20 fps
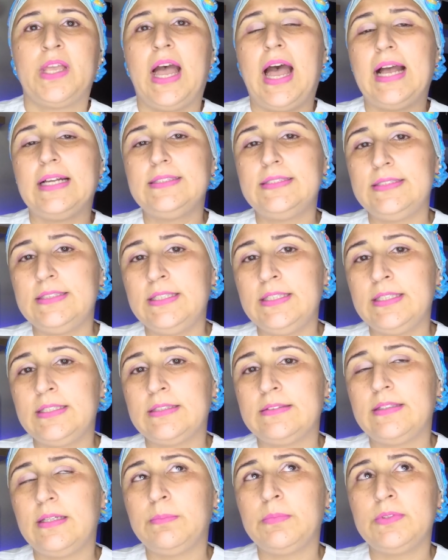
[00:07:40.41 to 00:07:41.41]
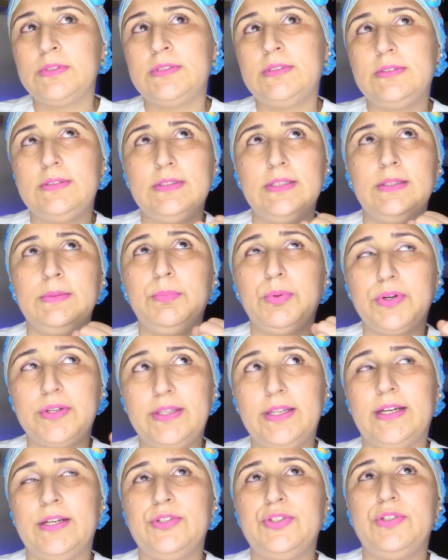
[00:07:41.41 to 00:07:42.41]
Assim, temos
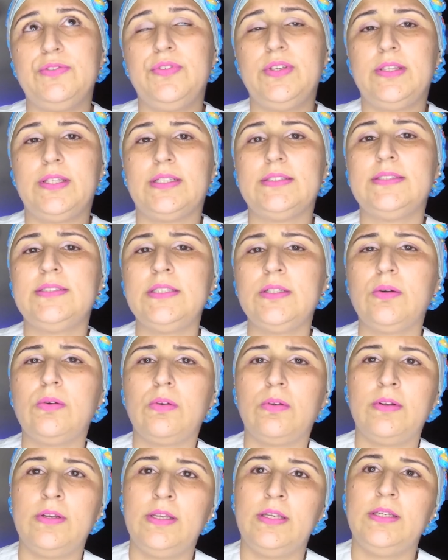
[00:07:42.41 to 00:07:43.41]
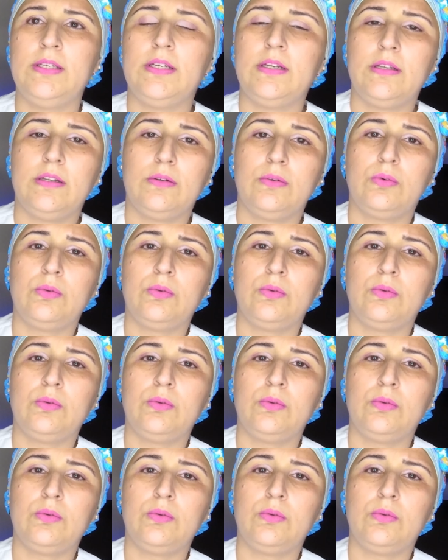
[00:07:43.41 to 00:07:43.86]
importante evitar sincronia